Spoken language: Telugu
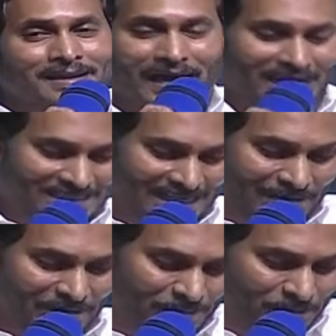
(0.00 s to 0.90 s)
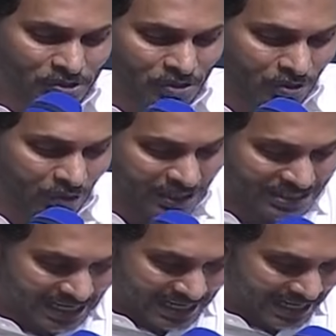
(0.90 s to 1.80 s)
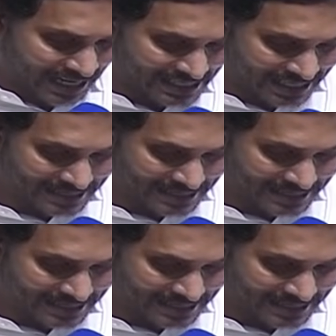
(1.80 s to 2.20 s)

ఆశ్చర్యం అనిపిస్తుంది ఒక్కొక్కసారి నాకైతే